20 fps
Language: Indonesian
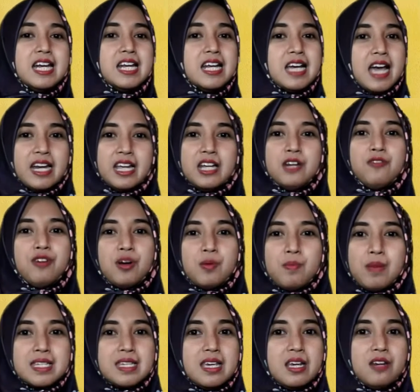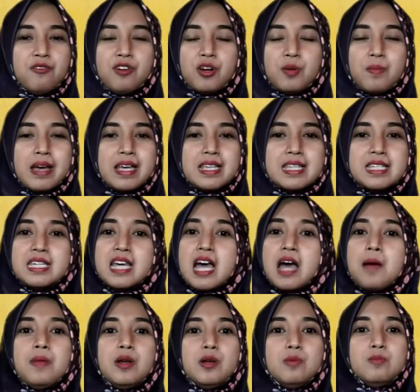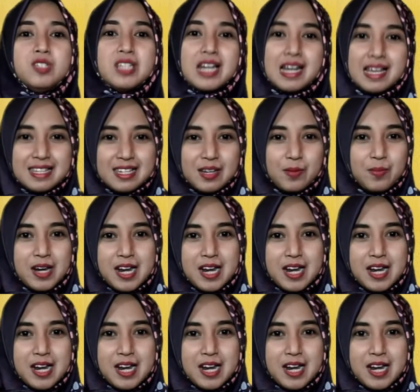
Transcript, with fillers: dengan informasi-informasi yang belum jelas